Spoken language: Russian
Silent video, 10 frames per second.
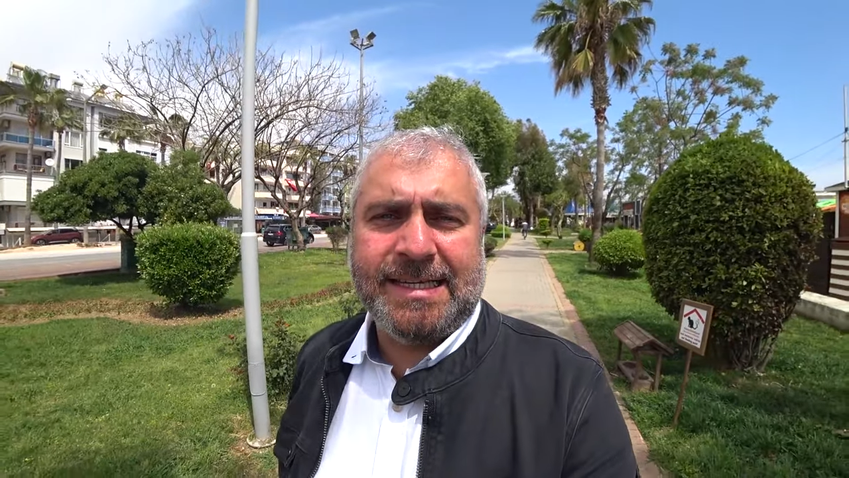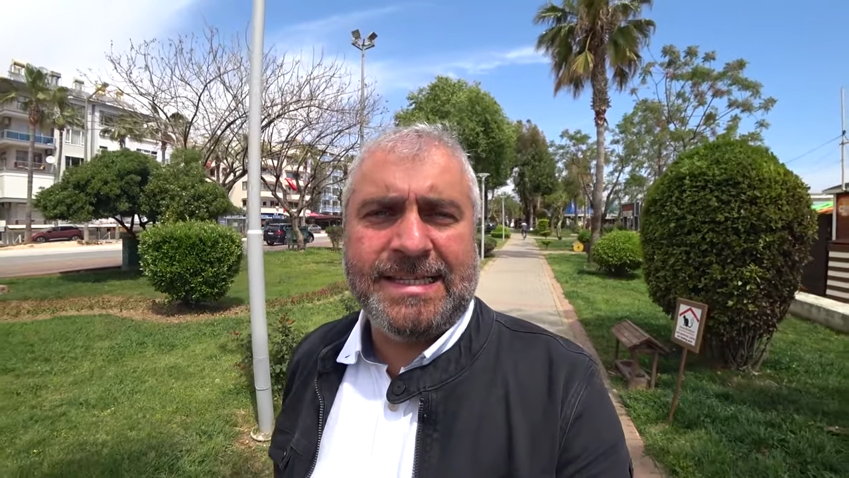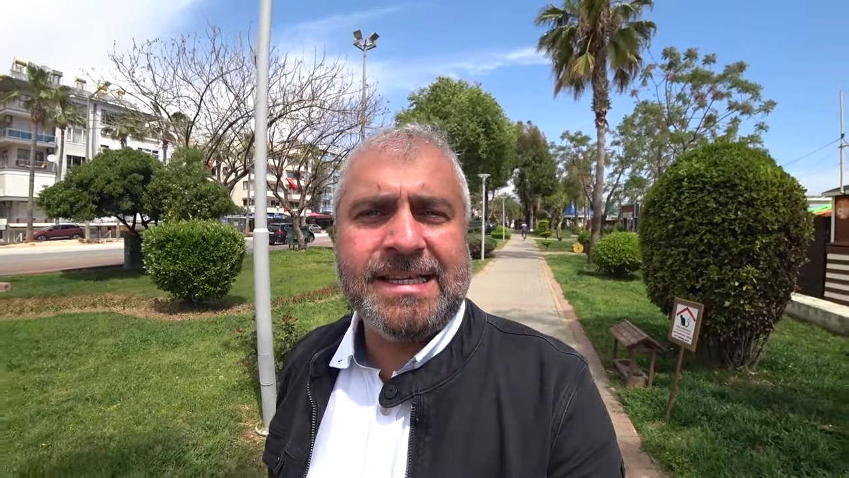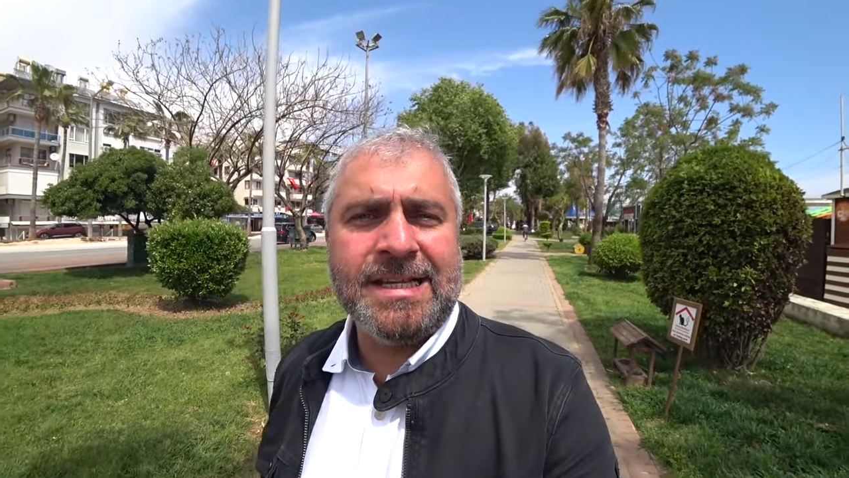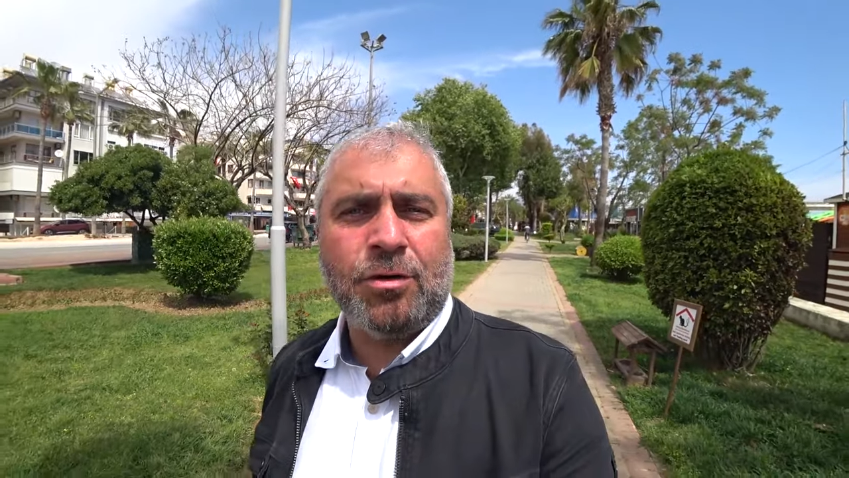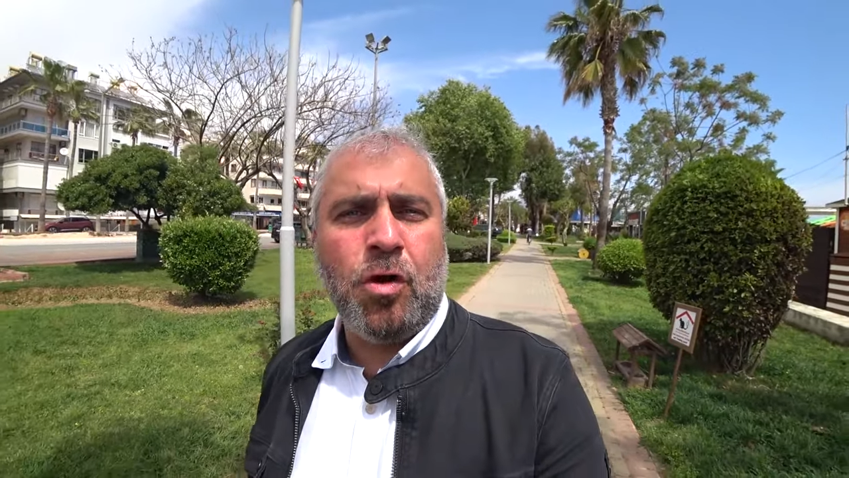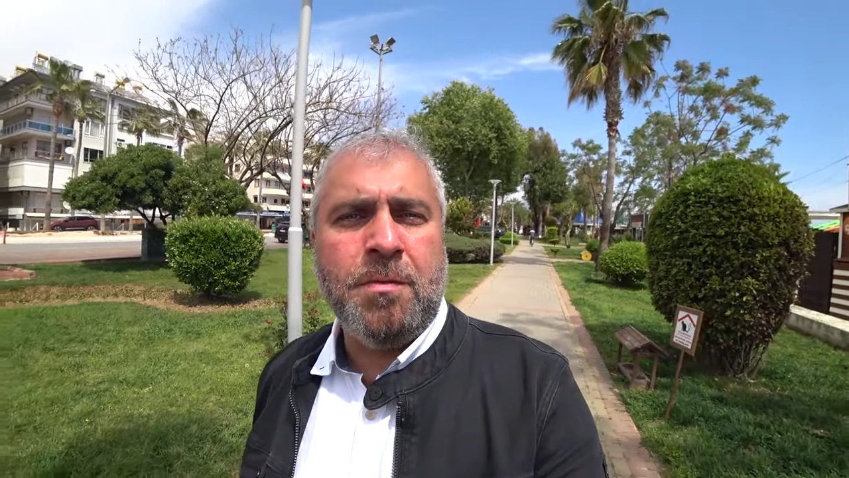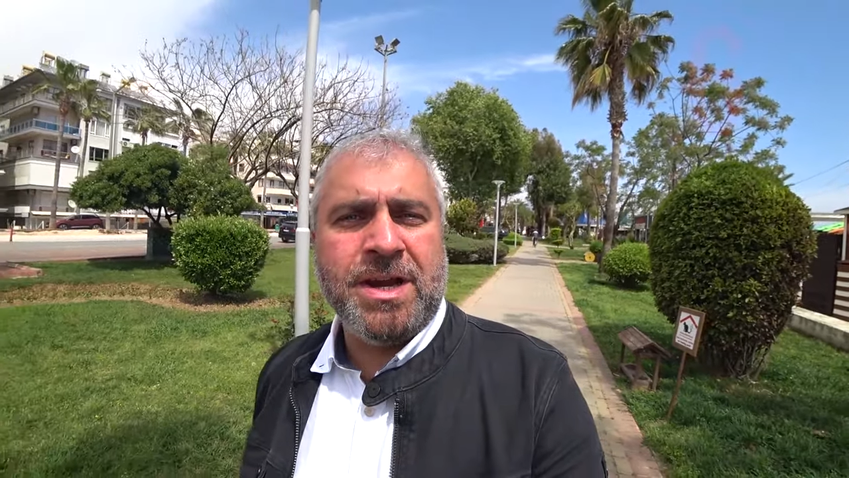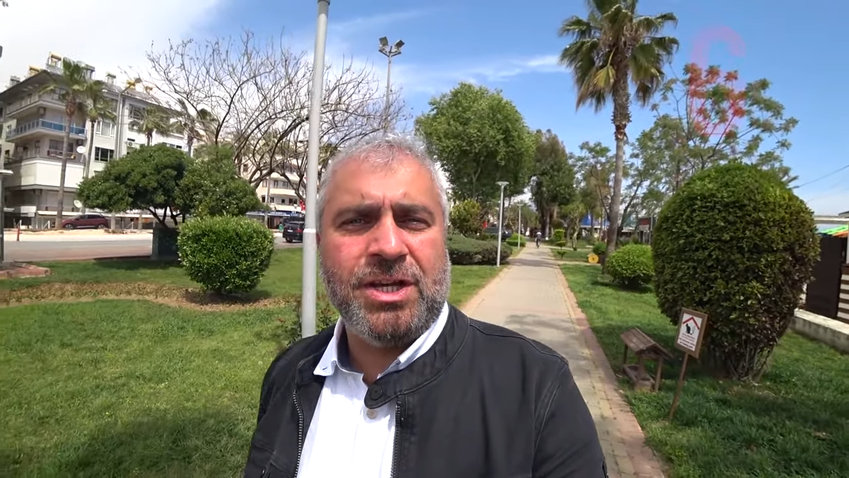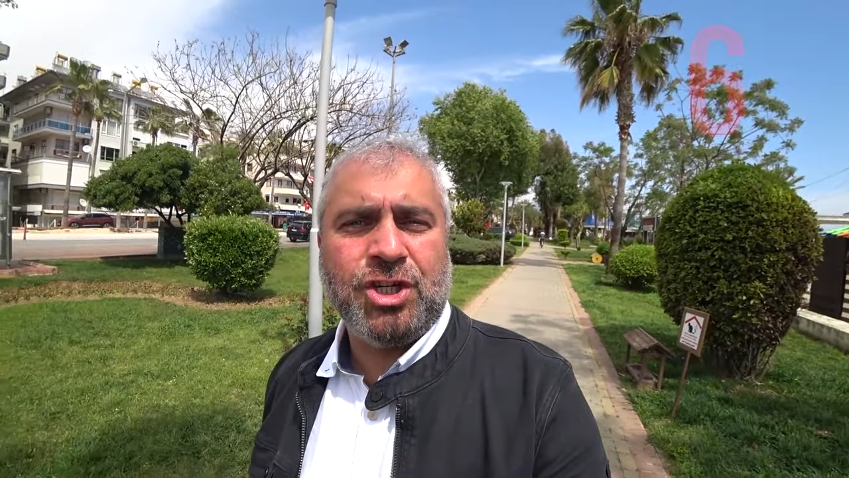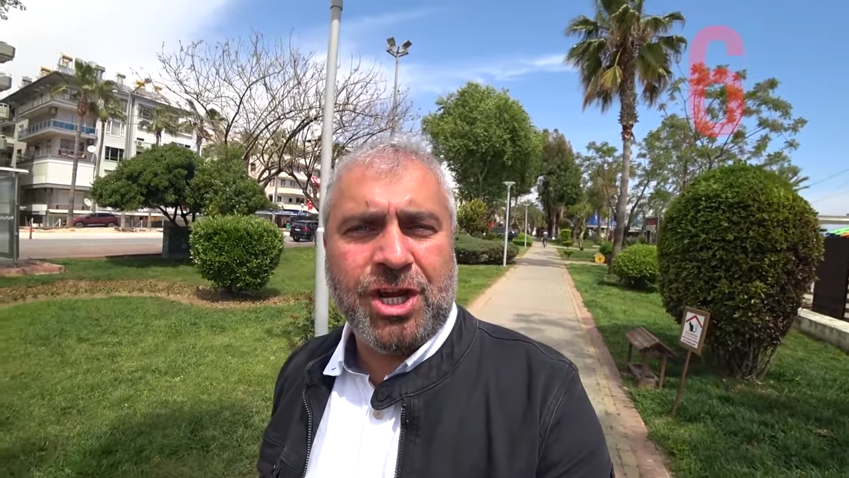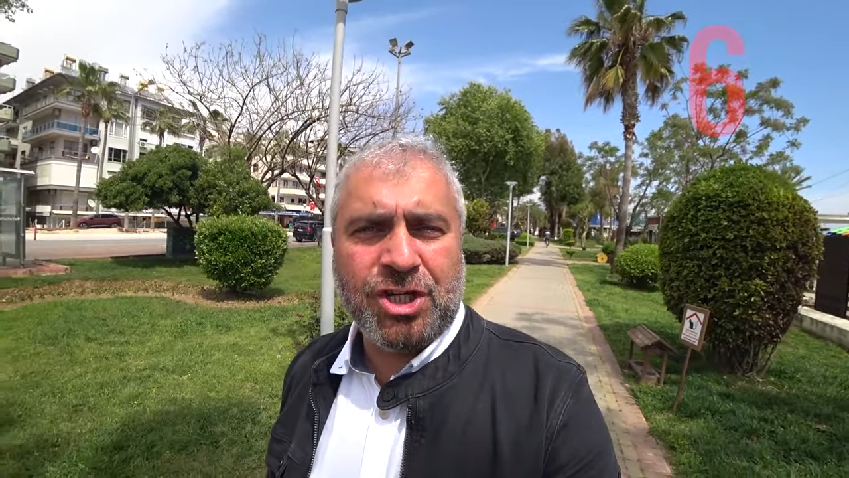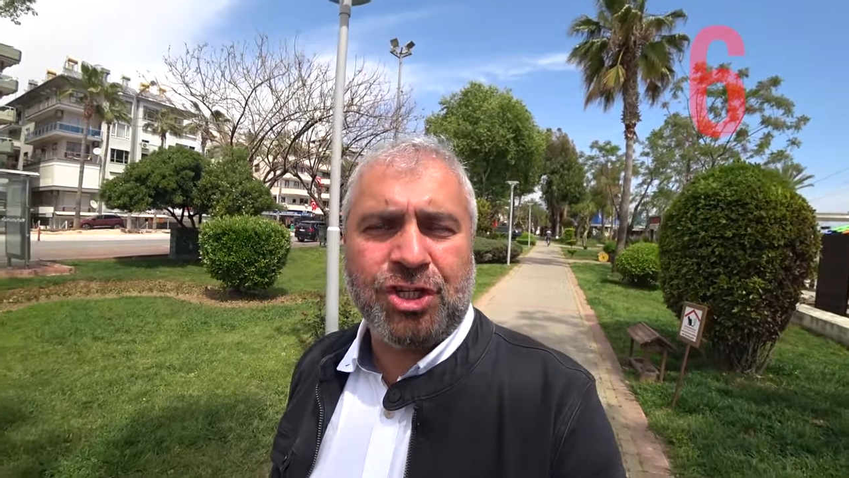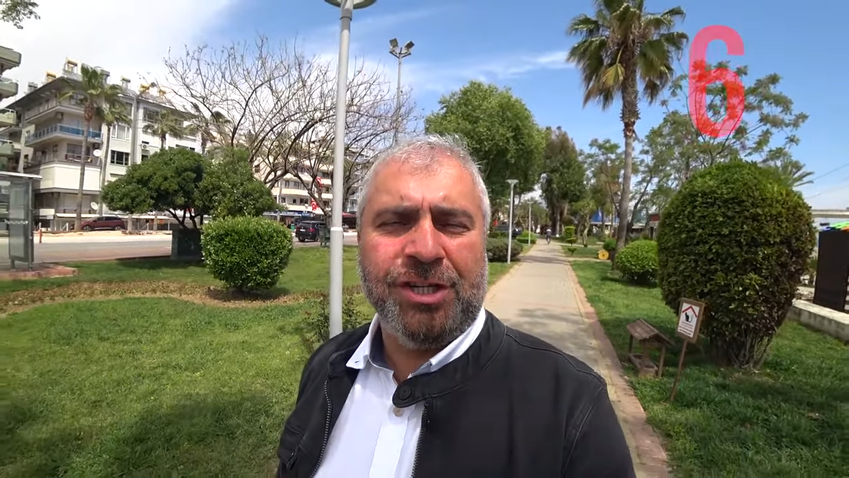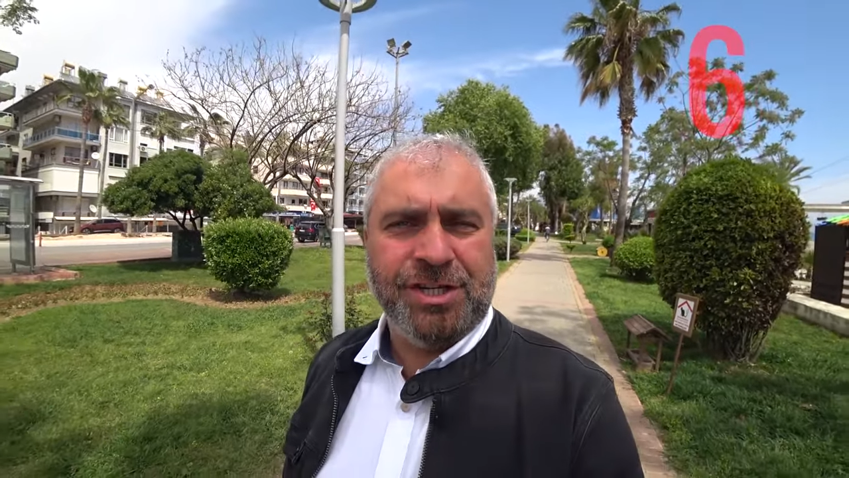с незнакомой женщиной,